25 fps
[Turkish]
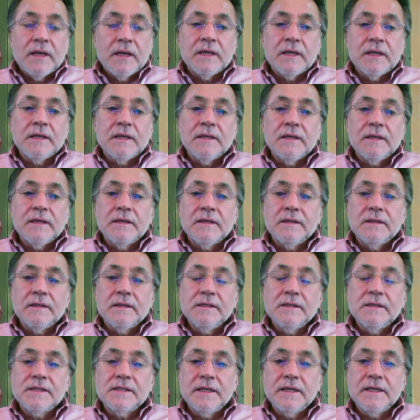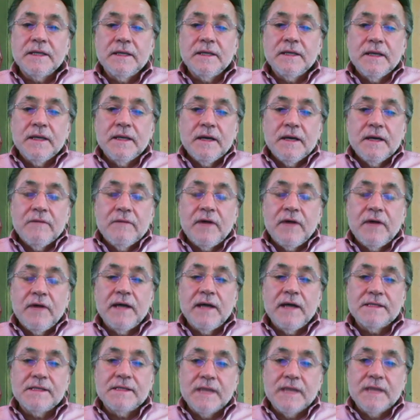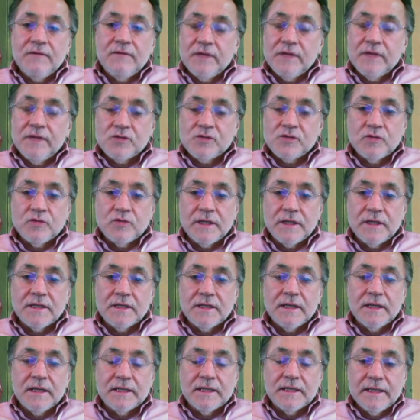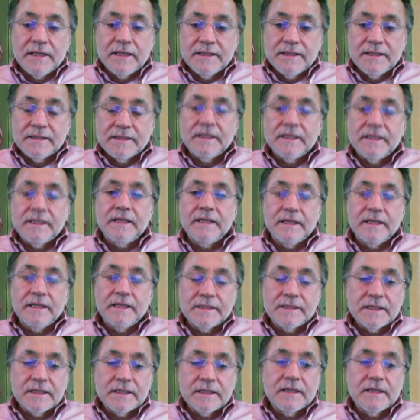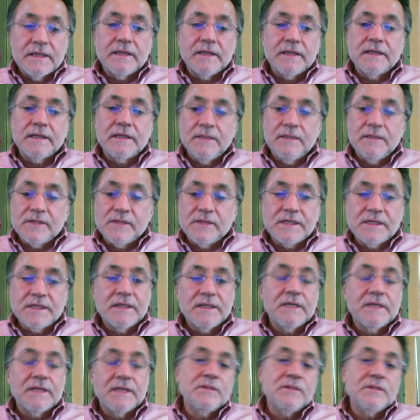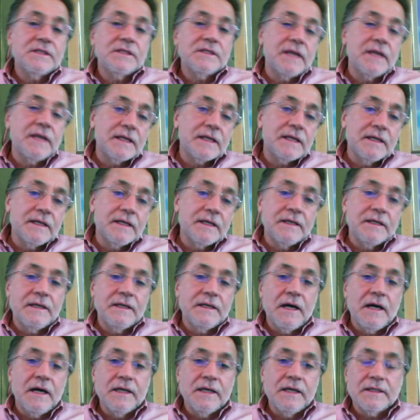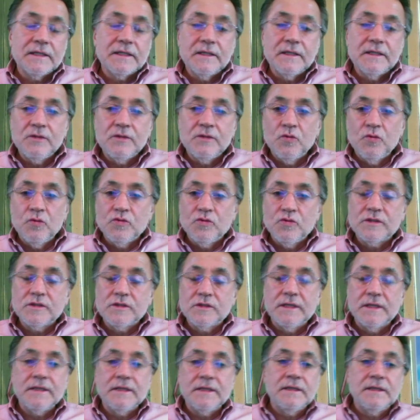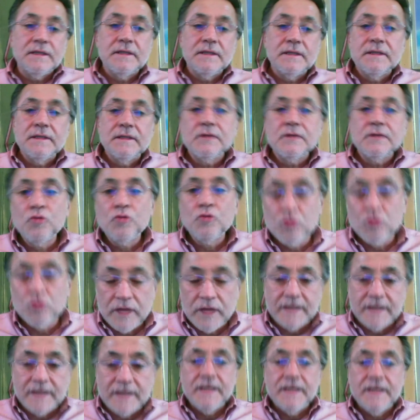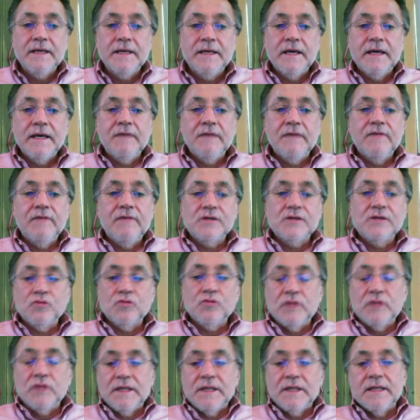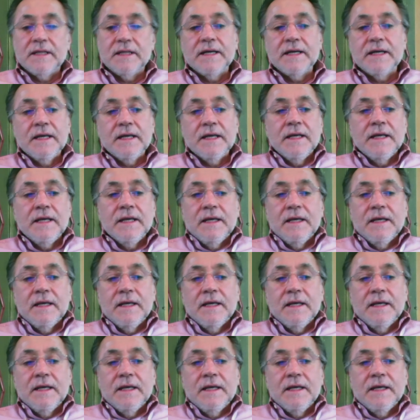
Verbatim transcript: E, işte faiz enflasyon tetiklerden denir e, kimisi. Kimisi der e, hayır döviz e, kur der enflasyon tetikler.